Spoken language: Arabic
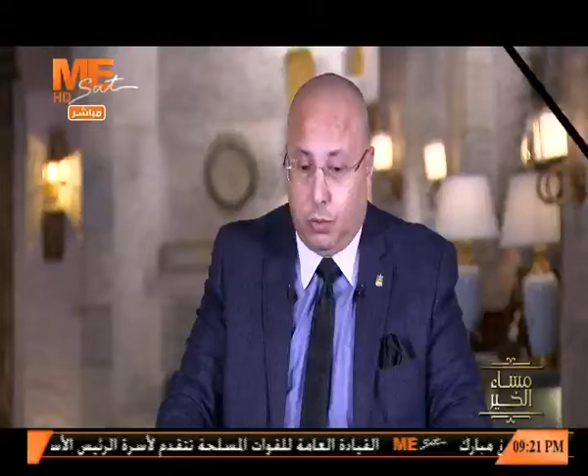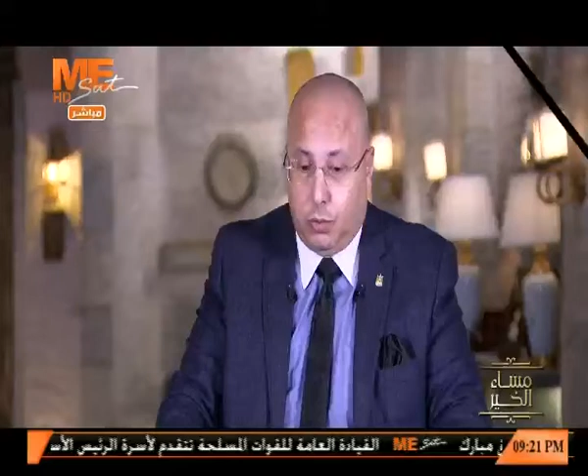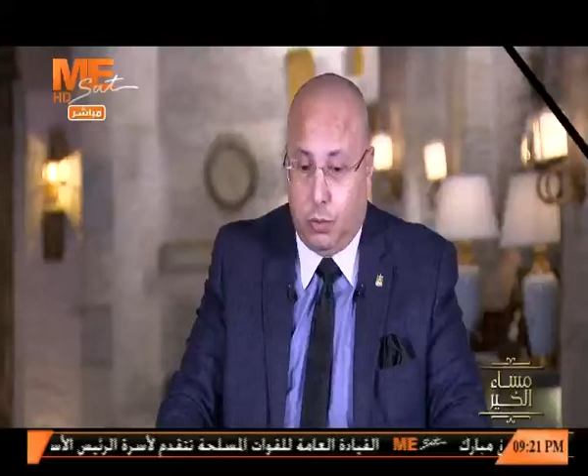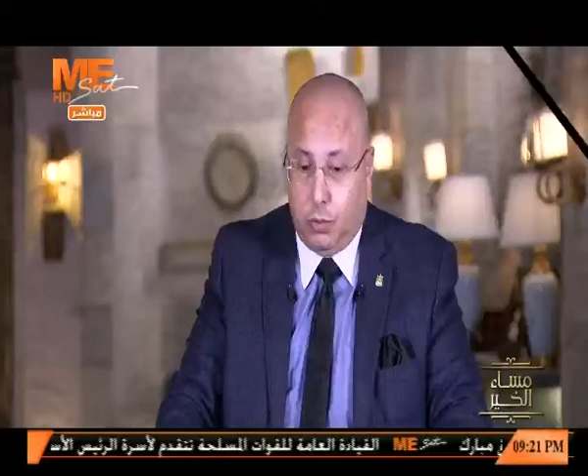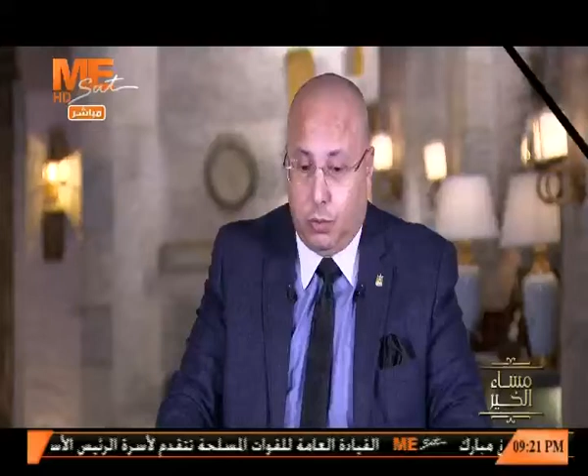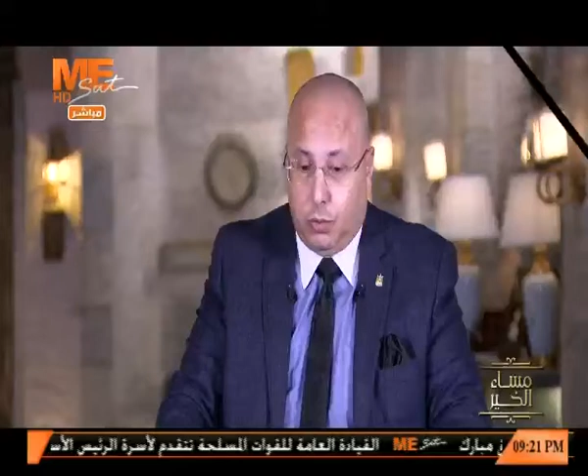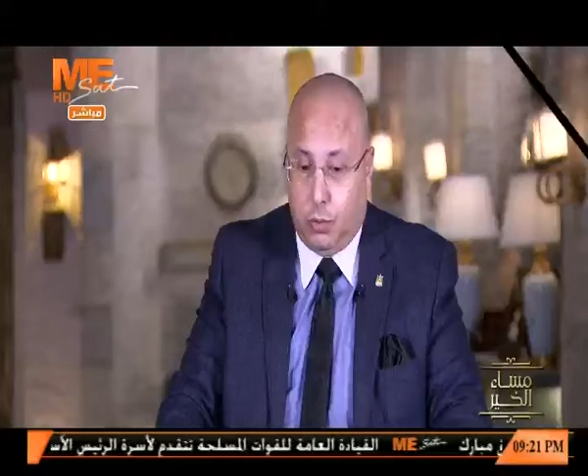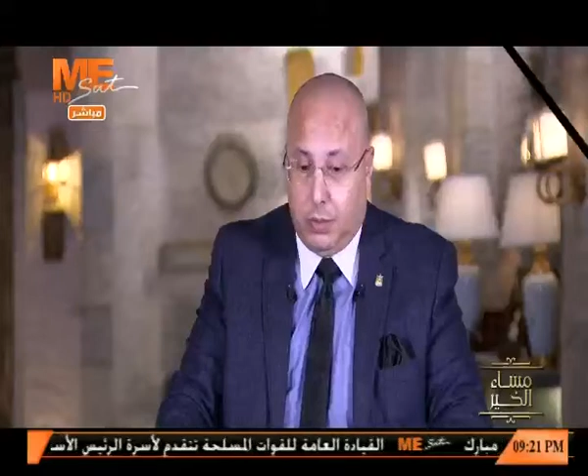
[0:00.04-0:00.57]

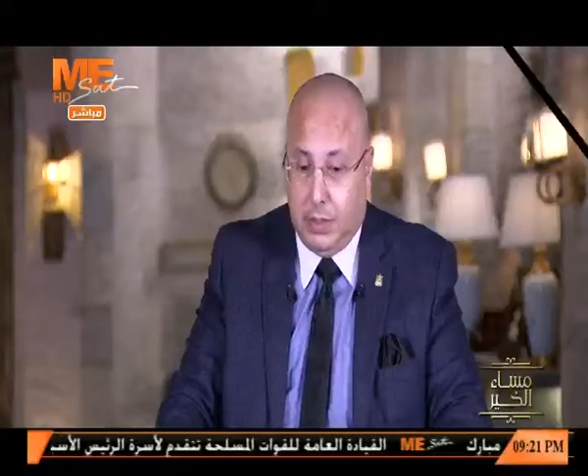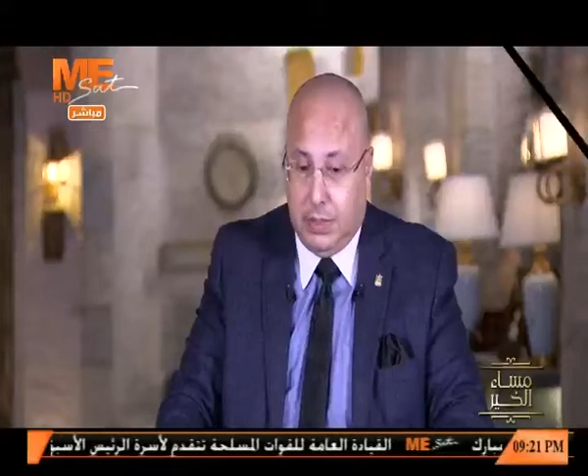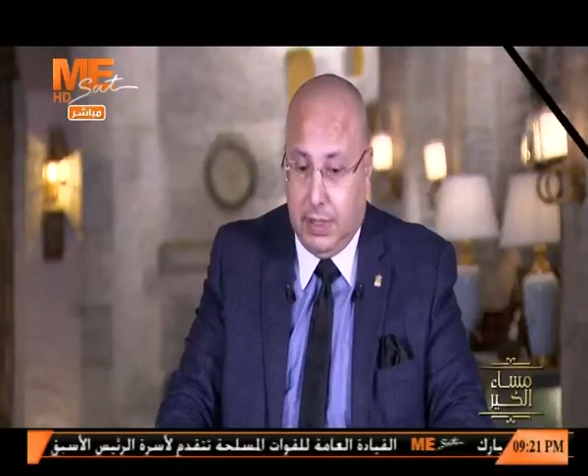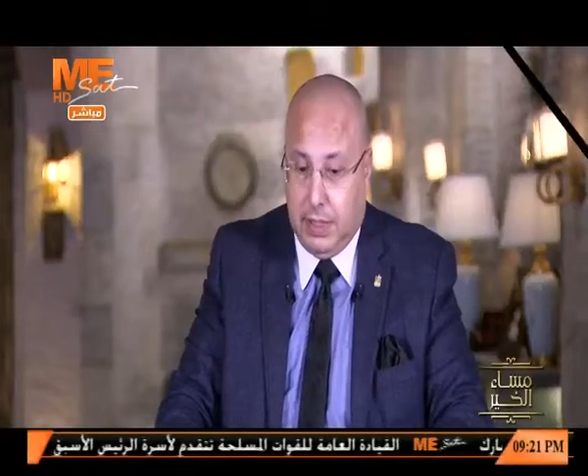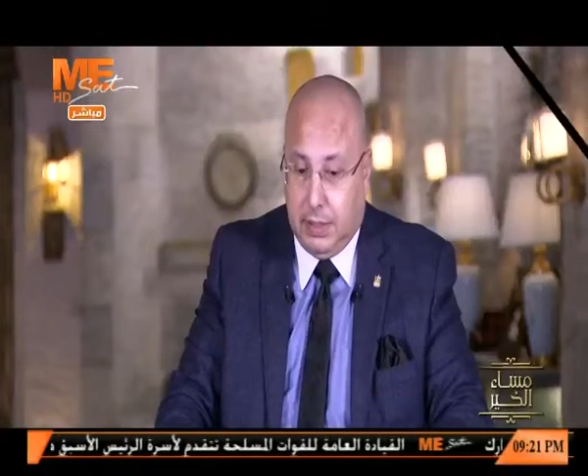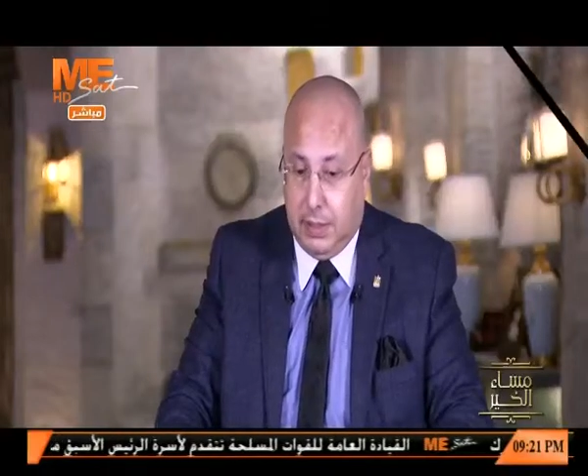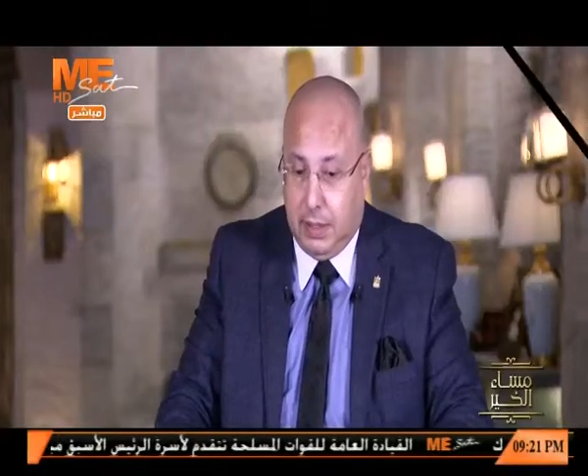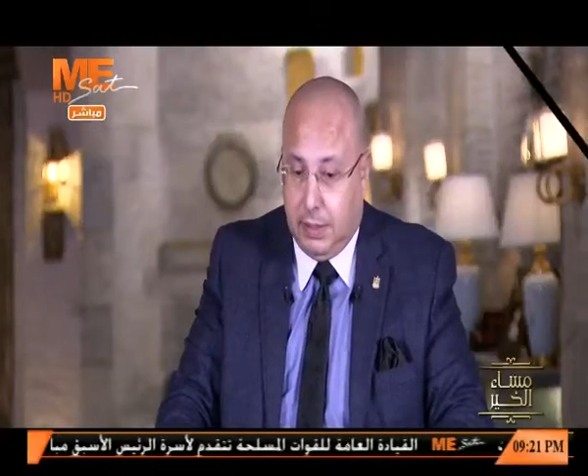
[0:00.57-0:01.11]
استاذ
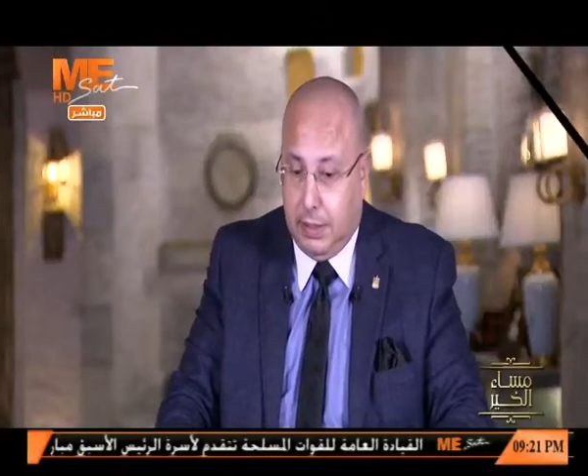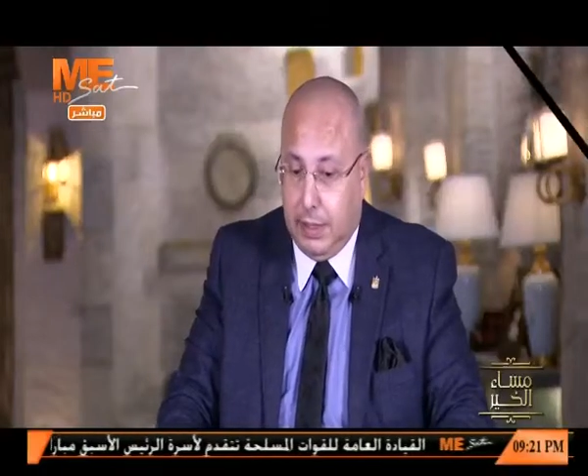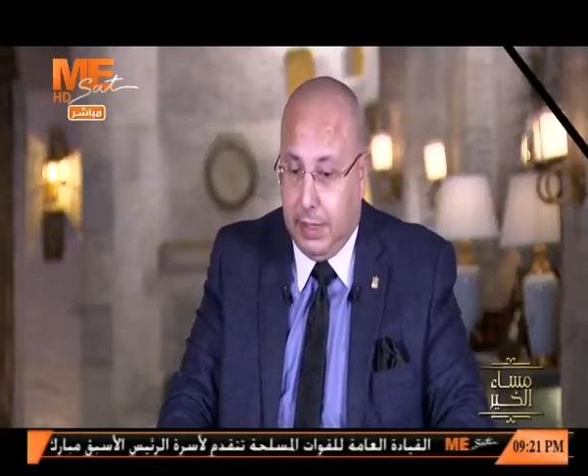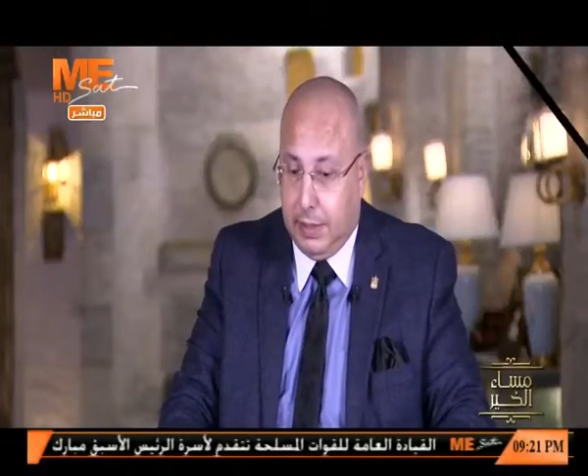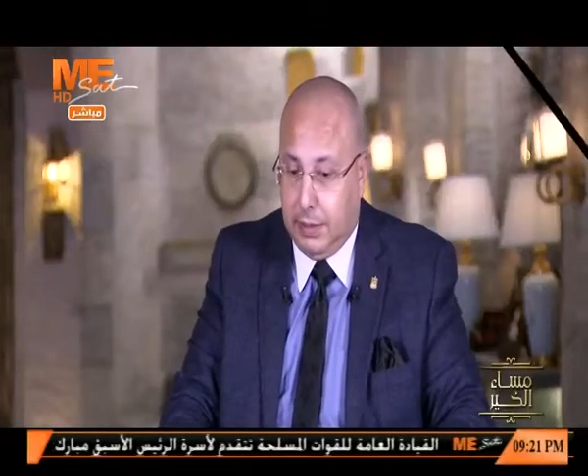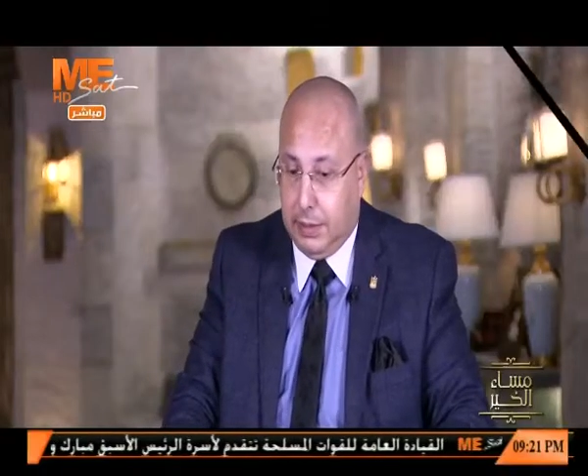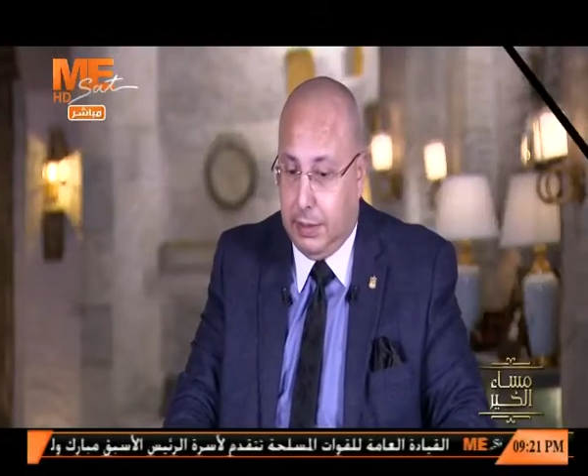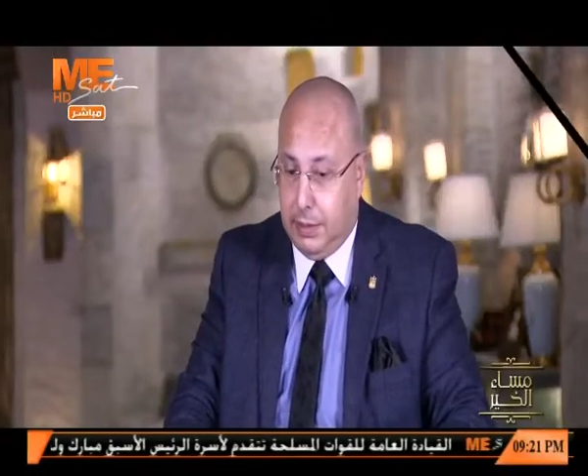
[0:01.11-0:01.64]
سوقي
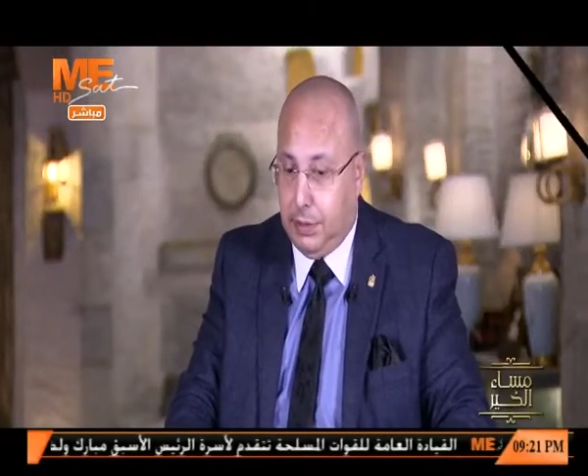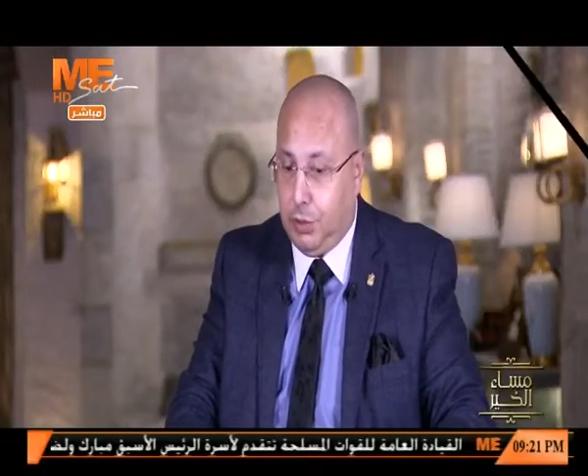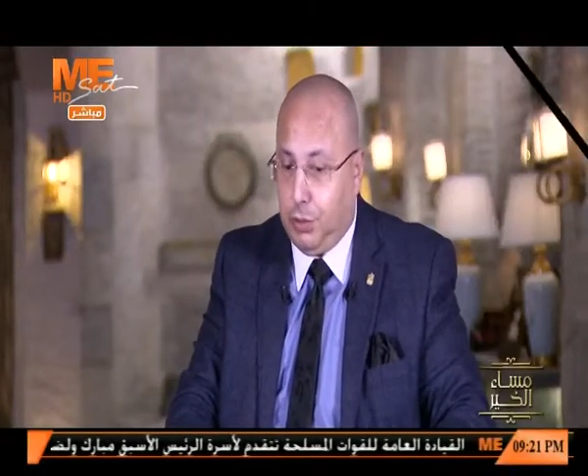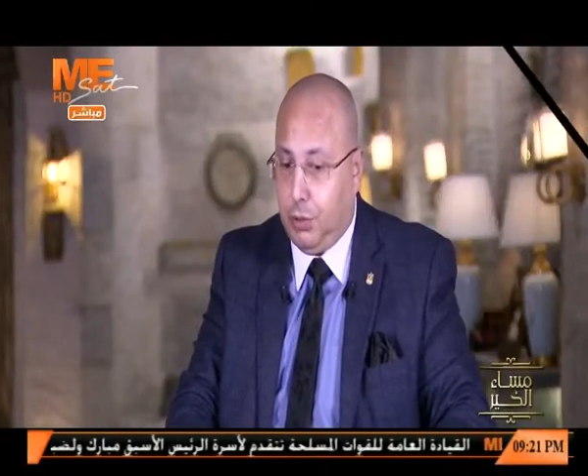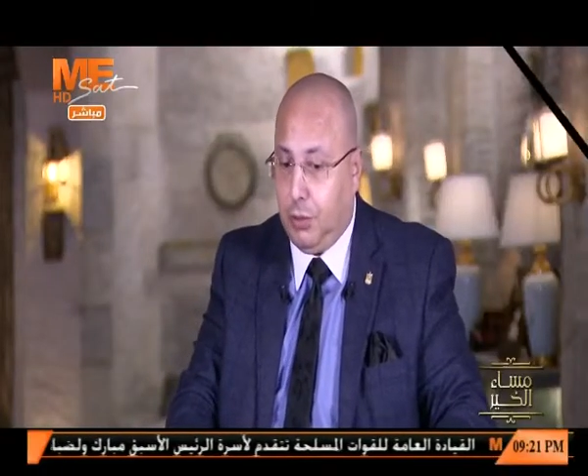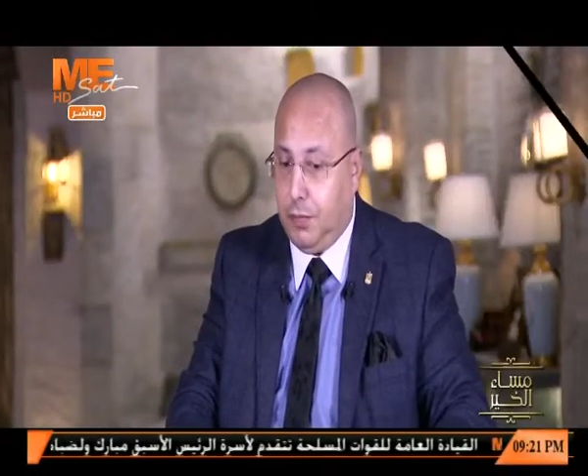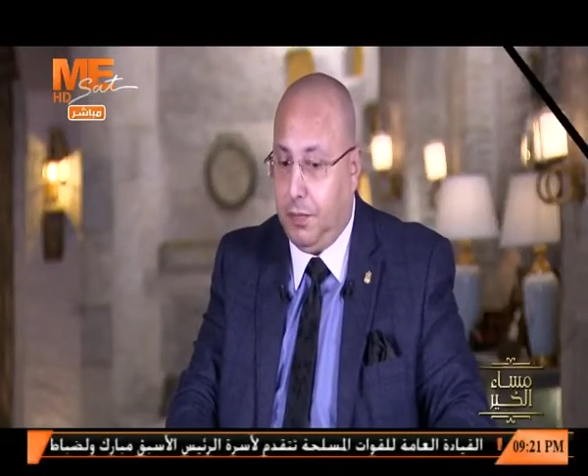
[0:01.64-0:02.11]
سيادتك يعني